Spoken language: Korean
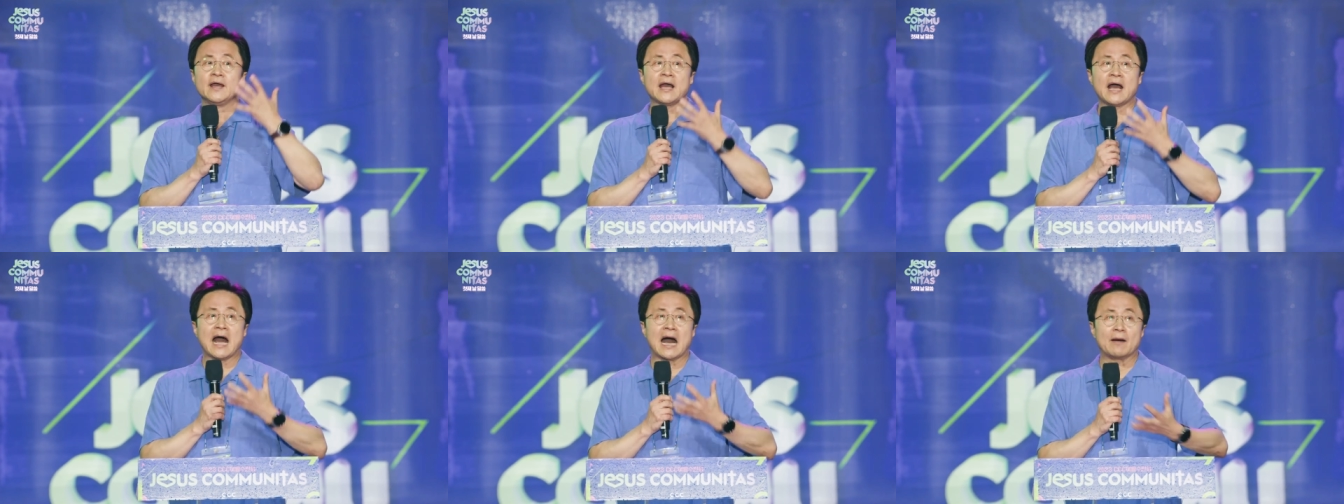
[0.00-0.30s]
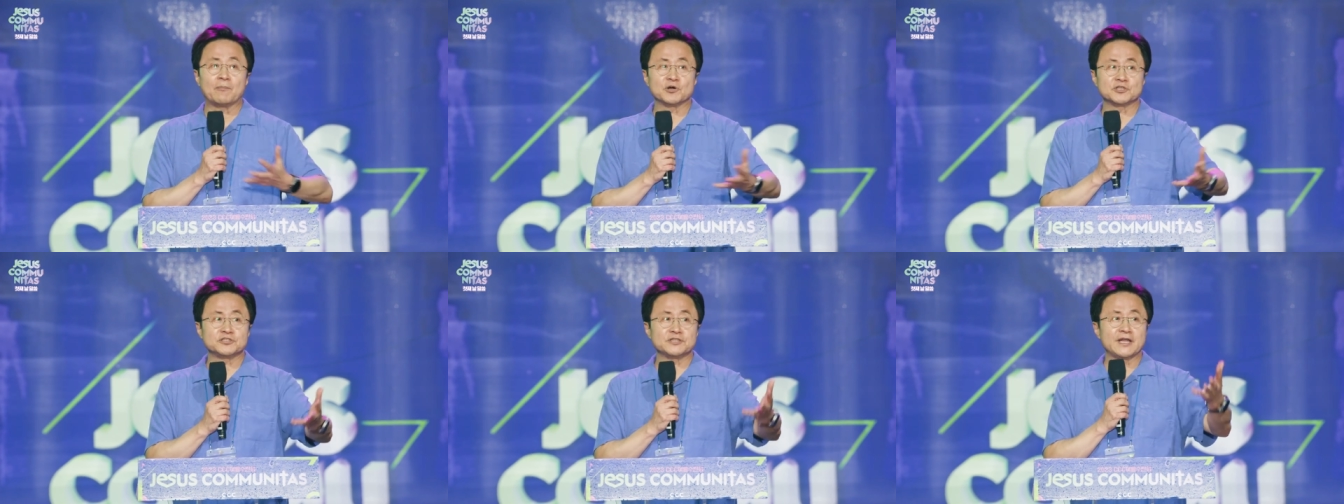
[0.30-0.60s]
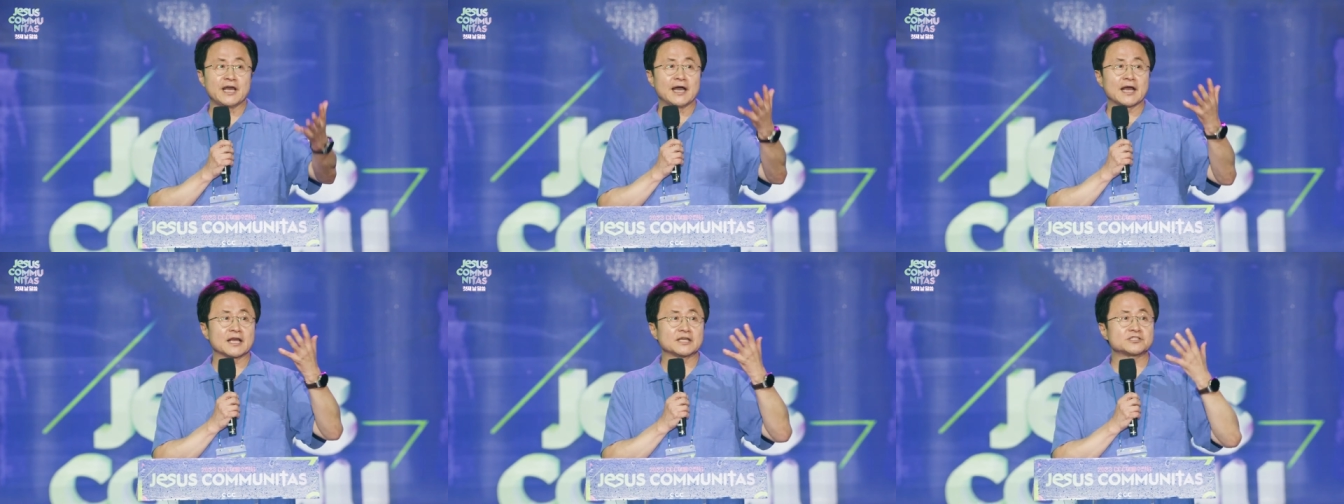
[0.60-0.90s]
하버드
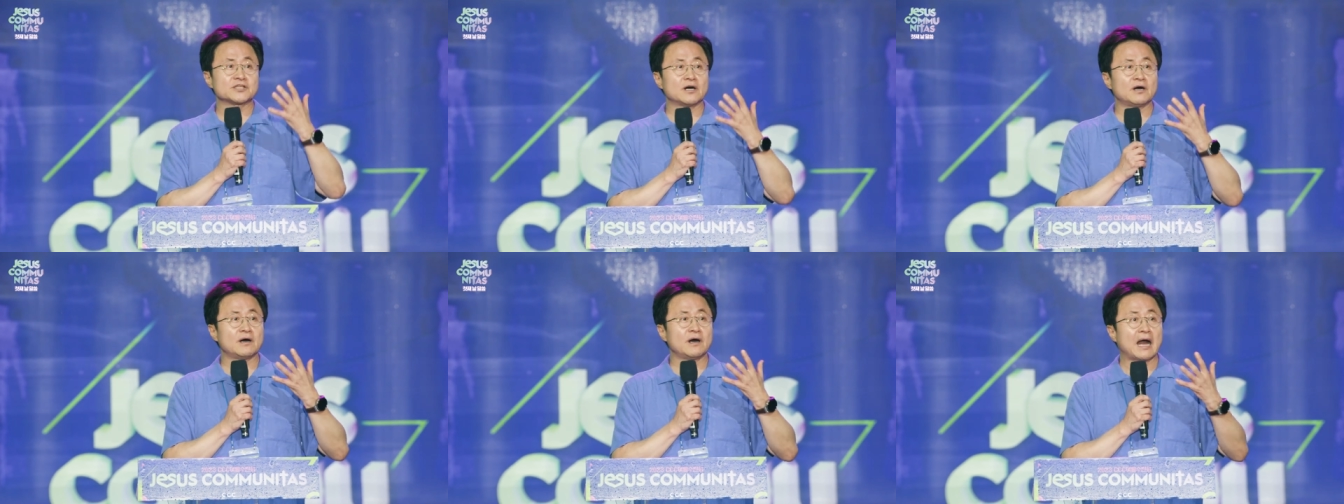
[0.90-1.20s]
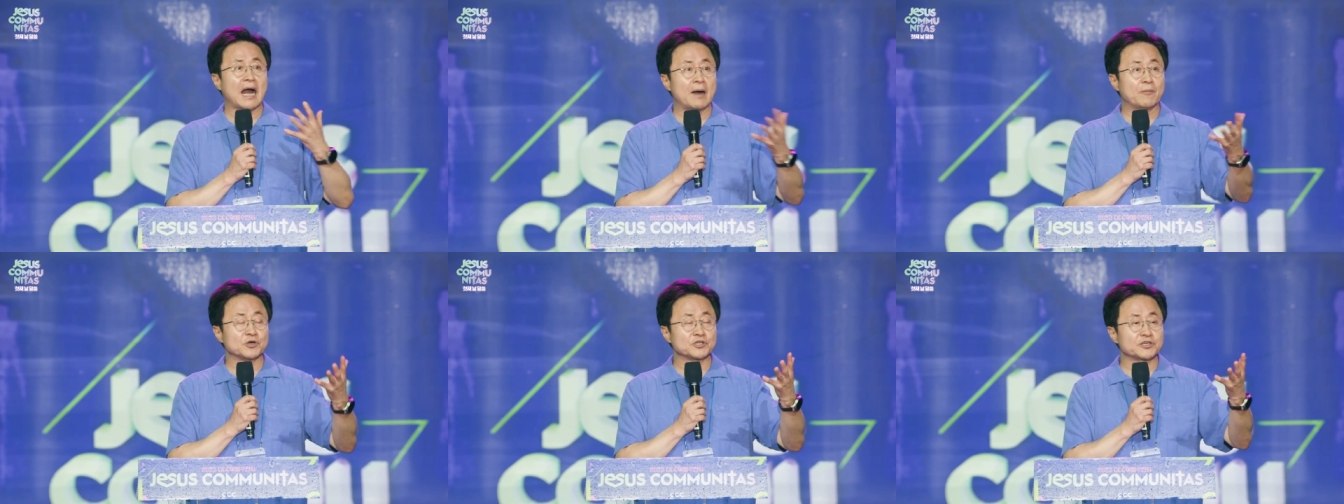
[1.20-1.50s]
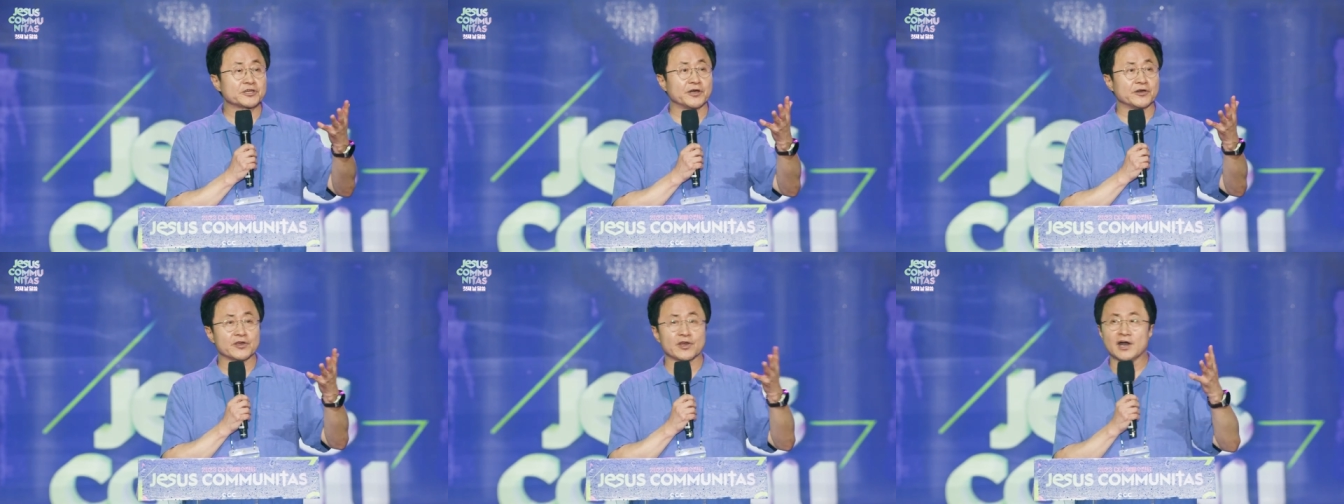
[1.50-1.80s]
대학에서 하버드
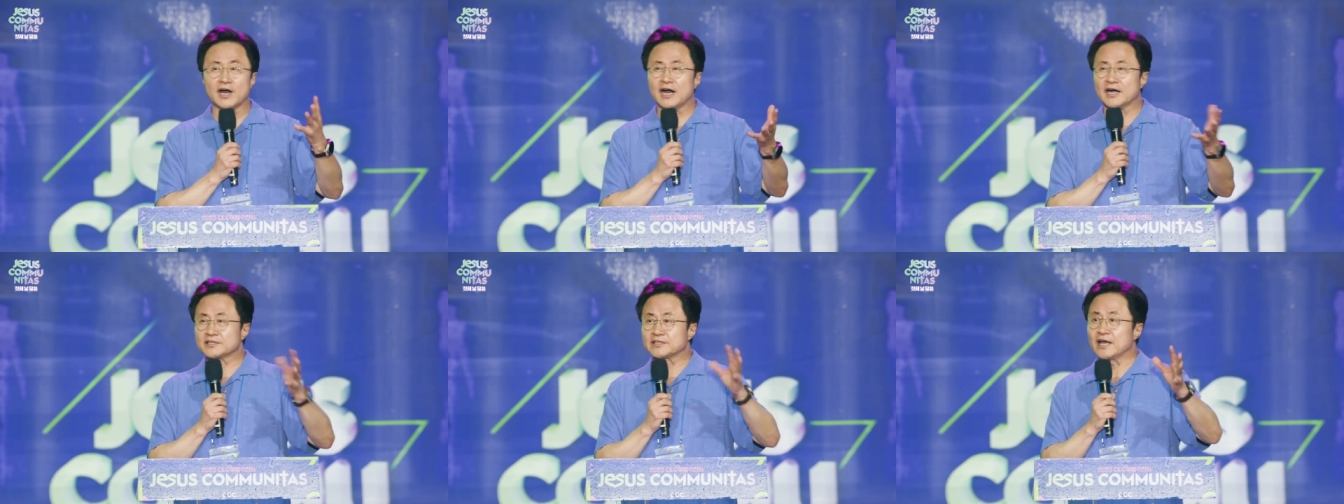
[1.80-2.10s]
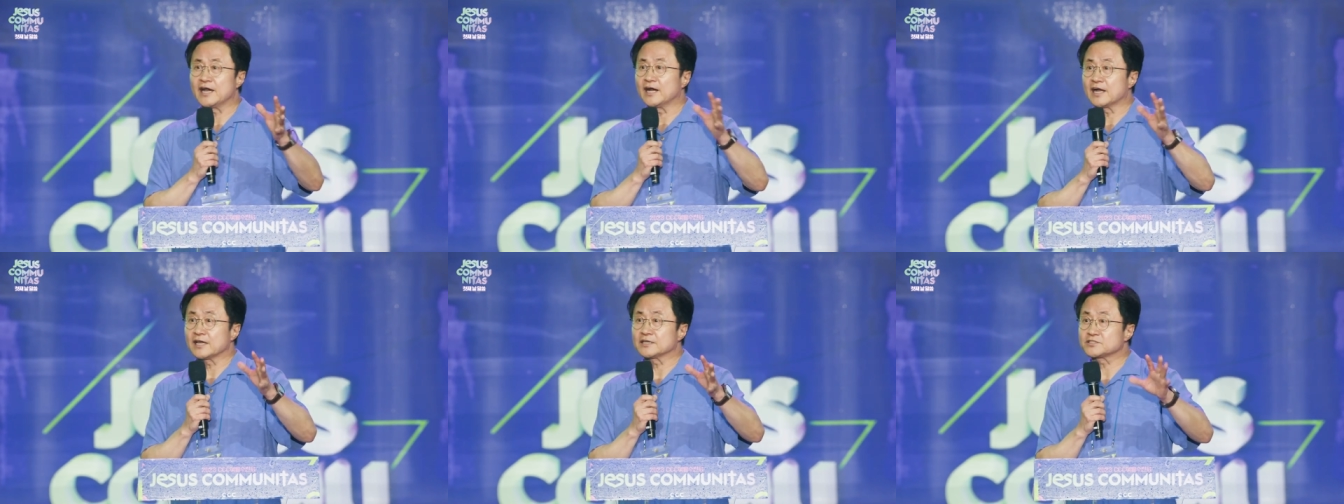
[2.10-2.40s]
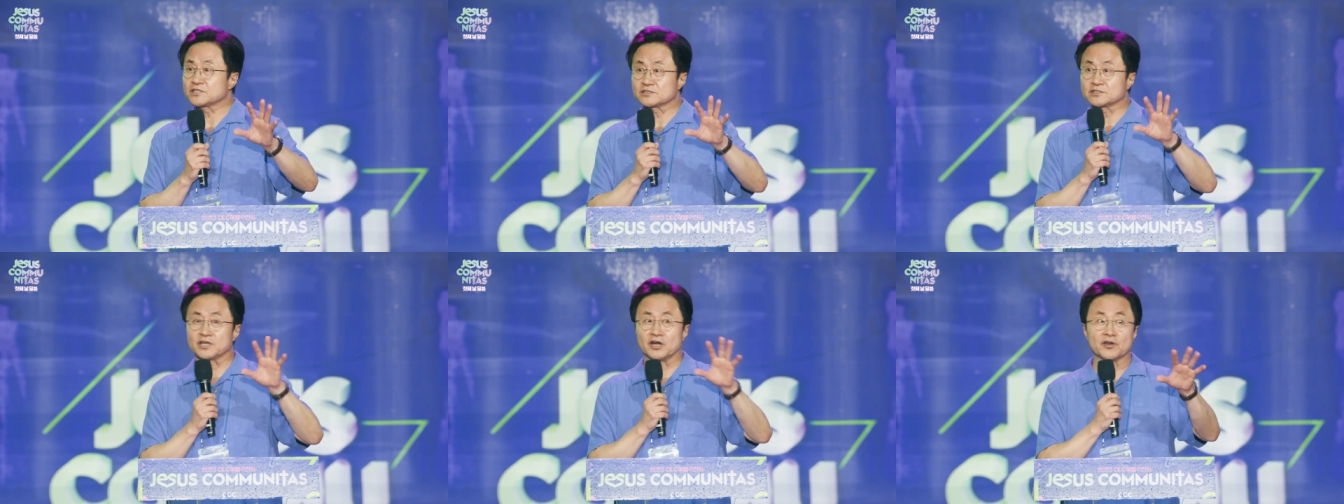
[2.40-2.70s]
경영학
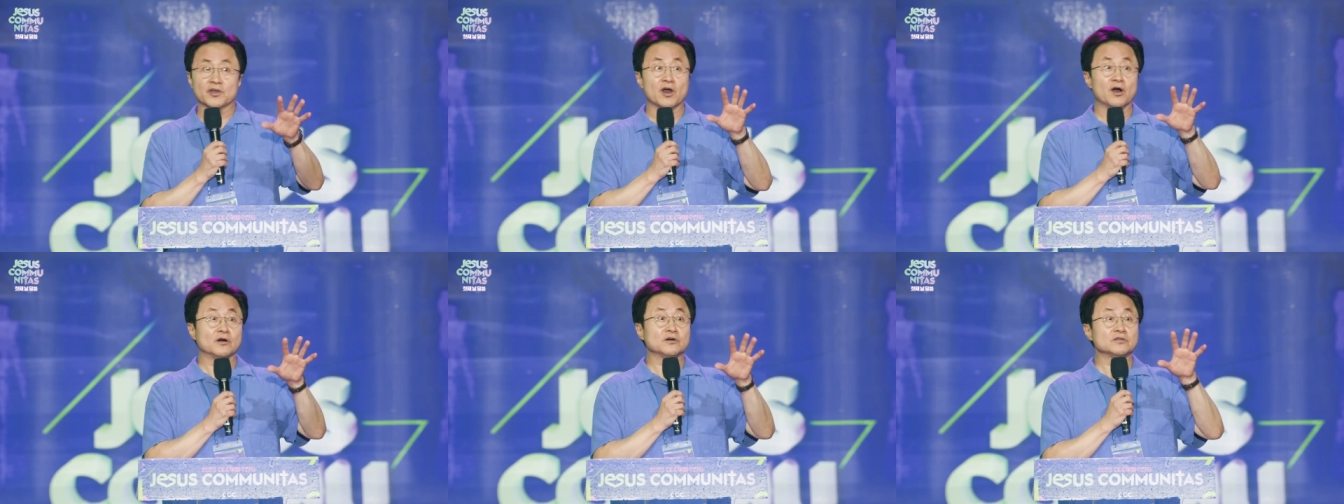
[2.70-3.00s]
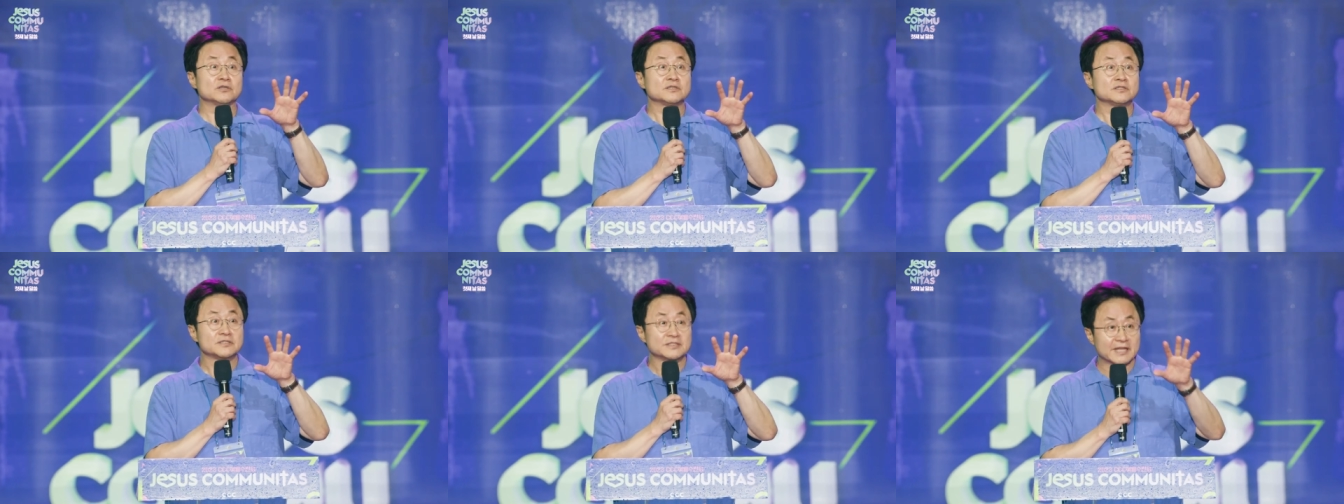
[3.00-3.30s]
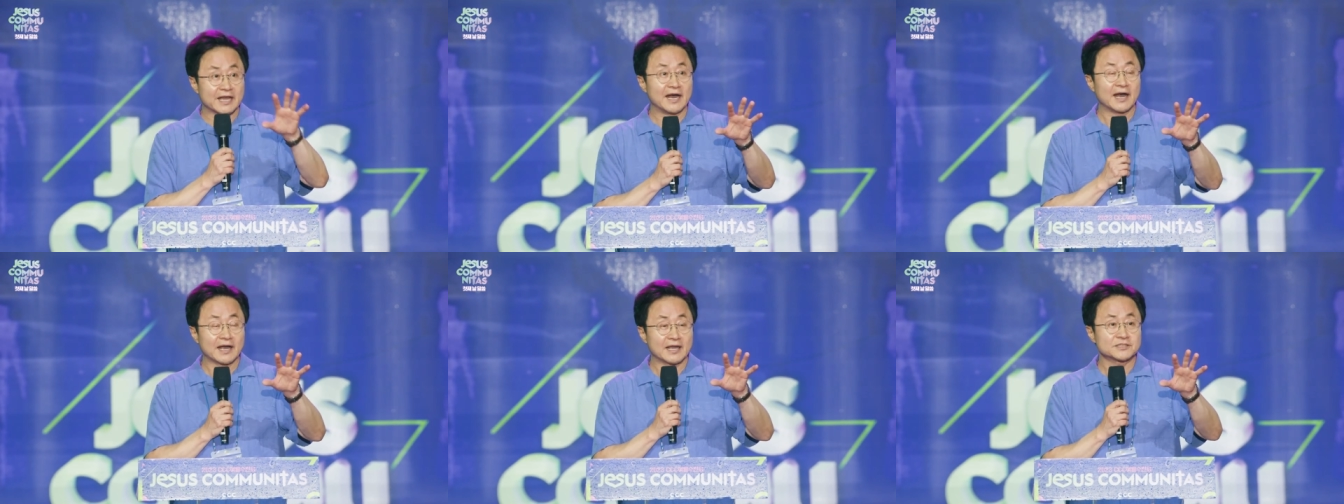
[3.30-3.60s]
대학에서 경영
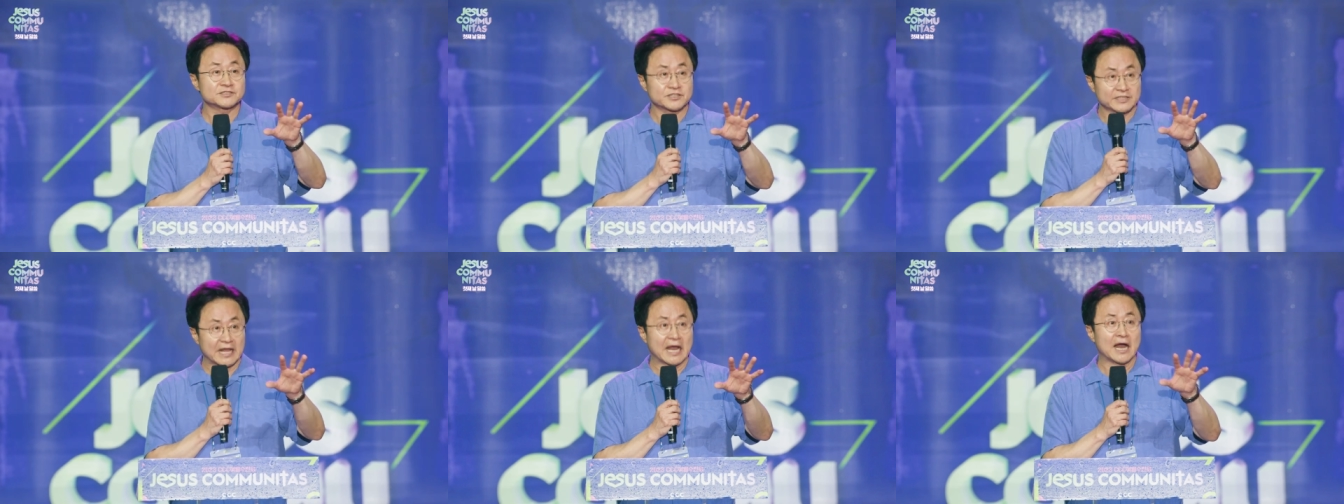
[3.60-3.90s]
대학에서